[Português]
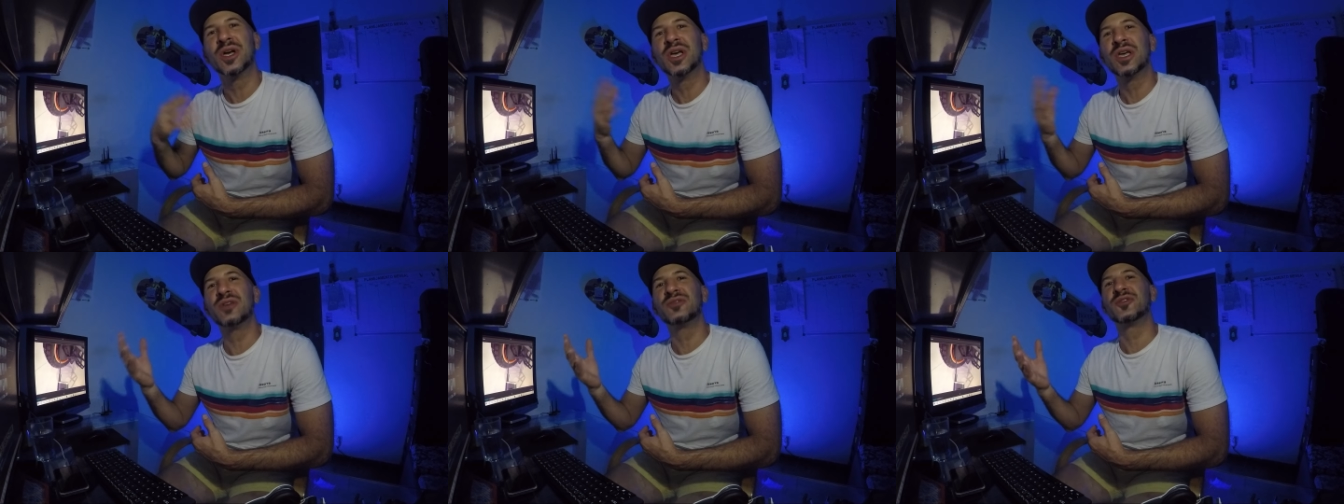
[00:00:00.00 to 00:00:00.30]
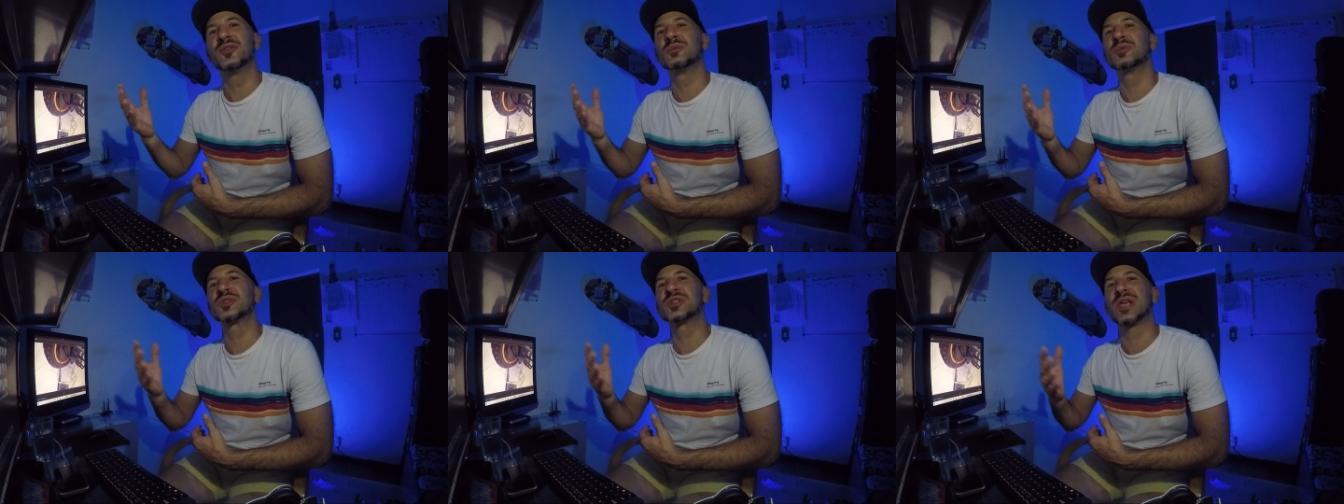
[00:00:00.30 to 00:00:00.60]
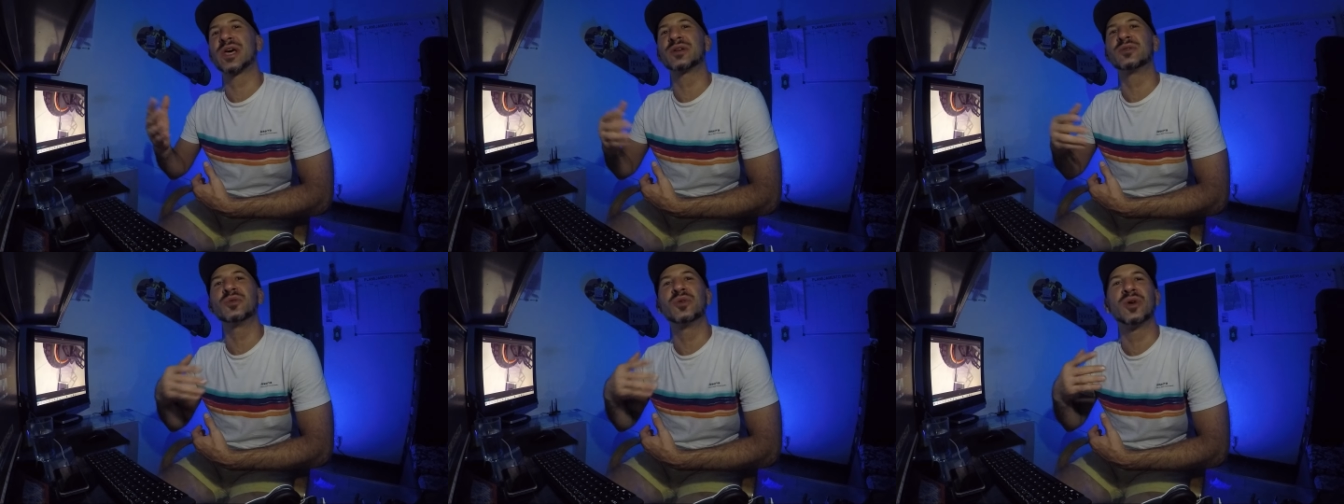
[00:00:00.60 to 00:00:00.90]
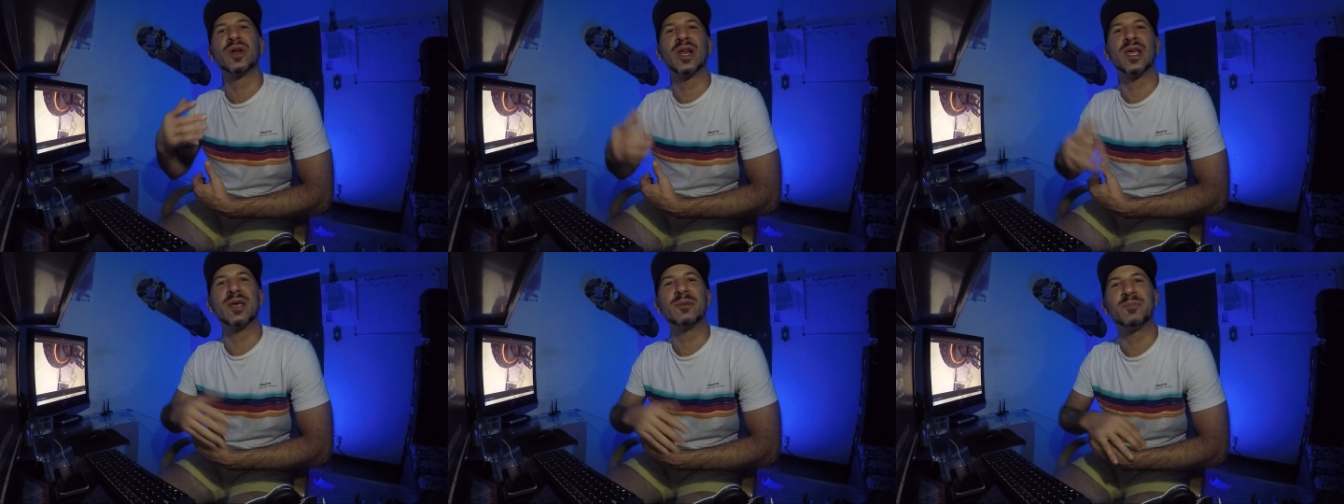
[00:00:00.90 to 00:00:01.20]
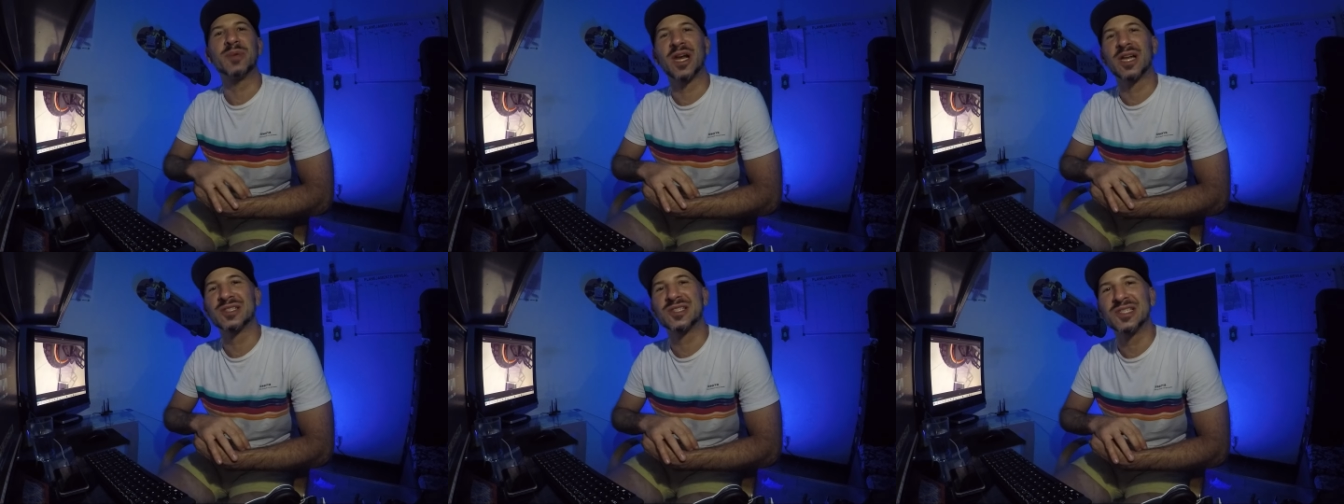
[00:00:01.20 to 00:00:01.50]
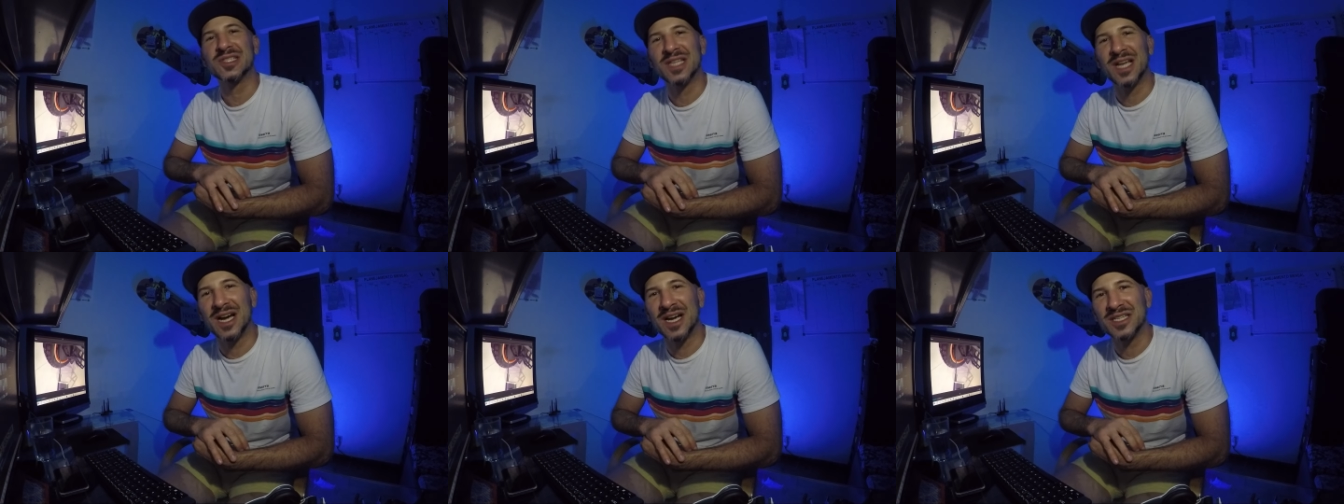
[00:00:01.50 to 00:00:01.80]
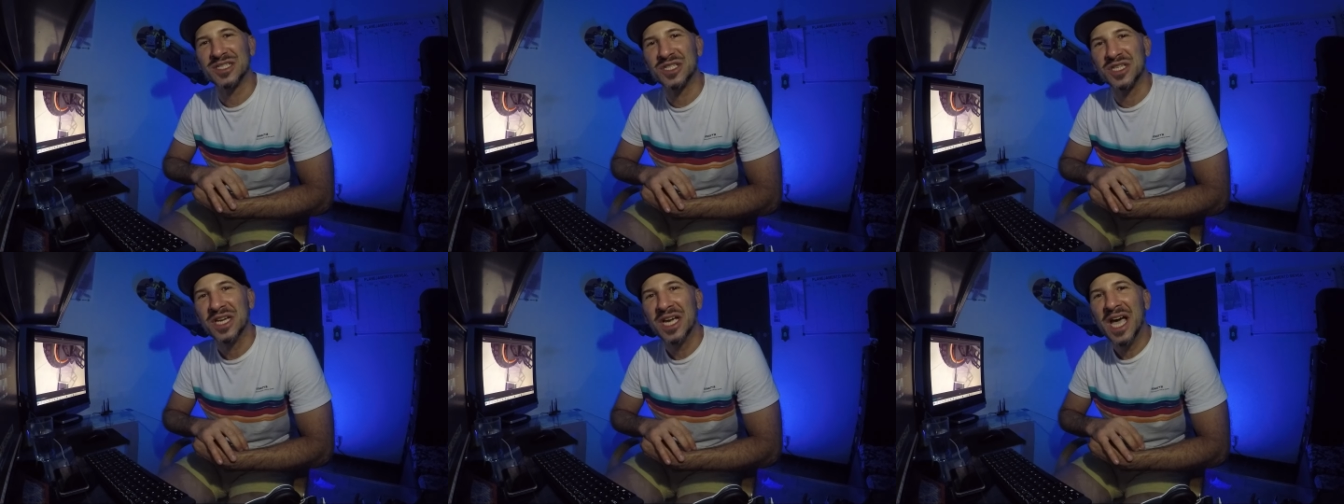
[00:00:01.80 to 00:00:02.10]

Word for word: e fomos dar um rolê pela cidade.